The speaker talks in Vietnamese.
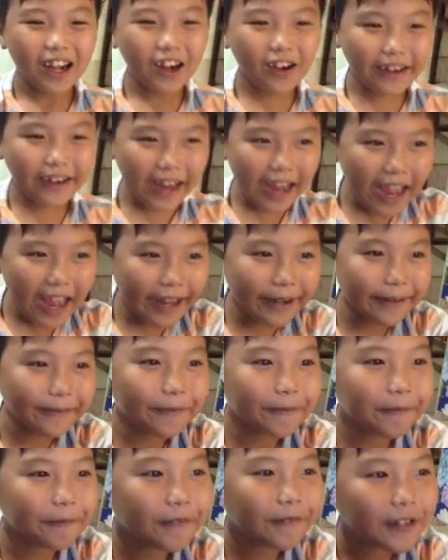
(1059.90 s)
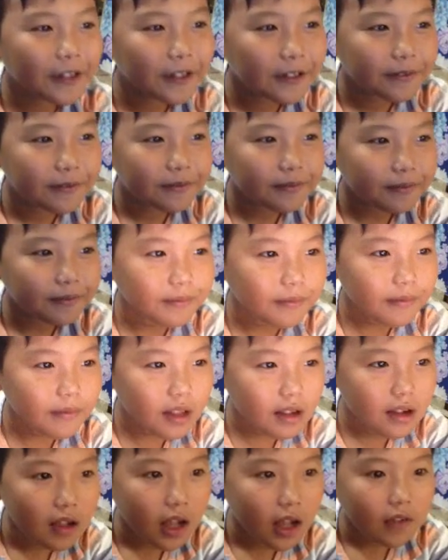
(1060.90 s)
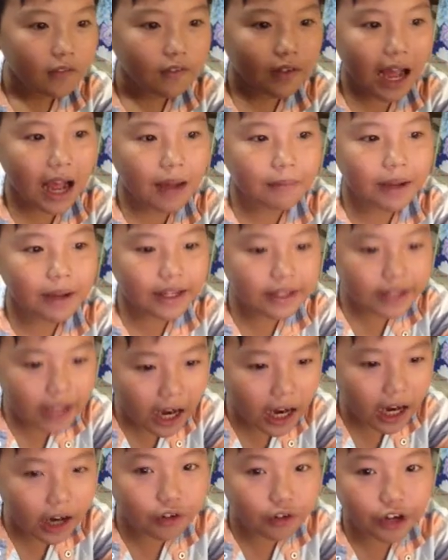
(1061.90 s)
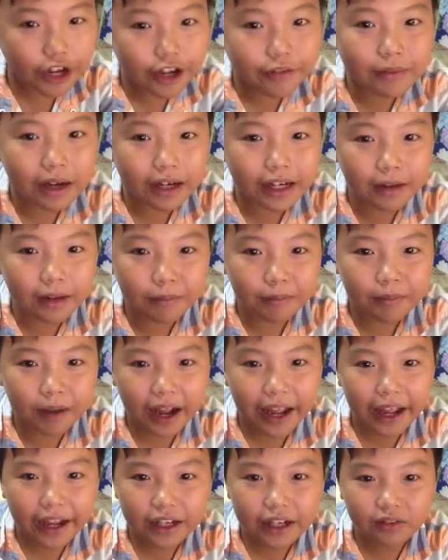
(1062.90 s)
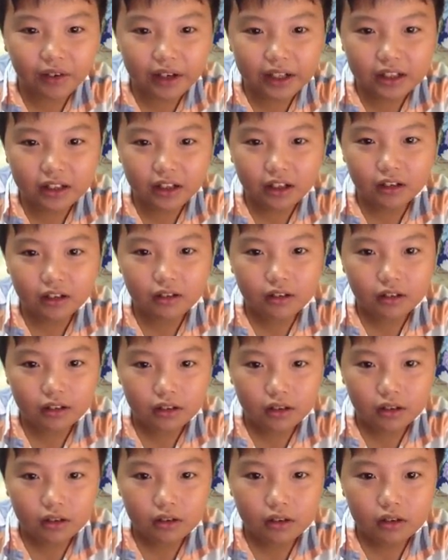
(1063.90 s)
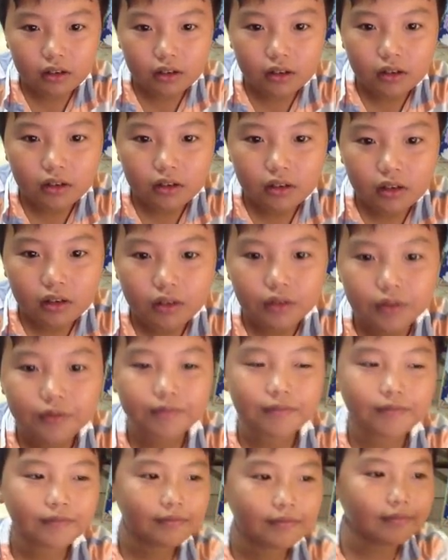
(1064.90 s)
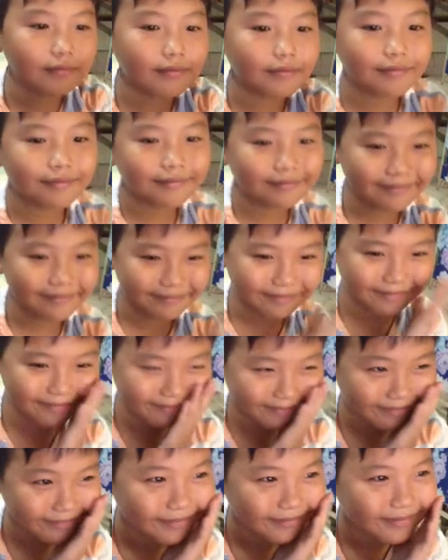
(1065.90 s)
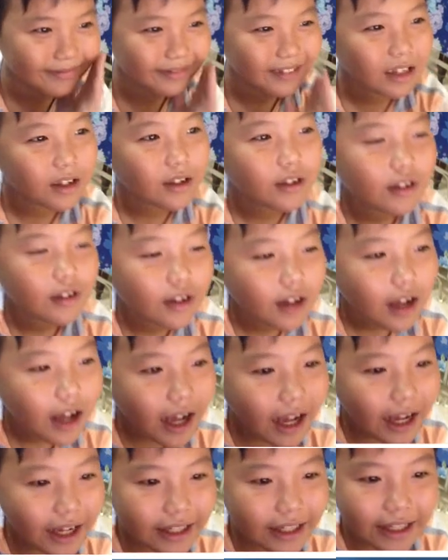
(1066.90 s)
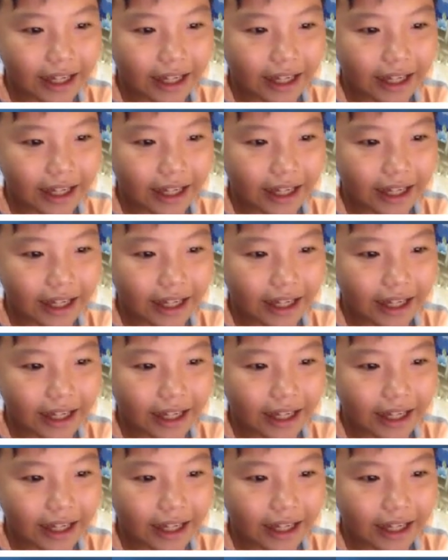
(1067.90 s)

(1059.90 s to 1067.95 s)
ok và bây giờ nếu mà các bạn khoan từ từ từ từ ừ. ai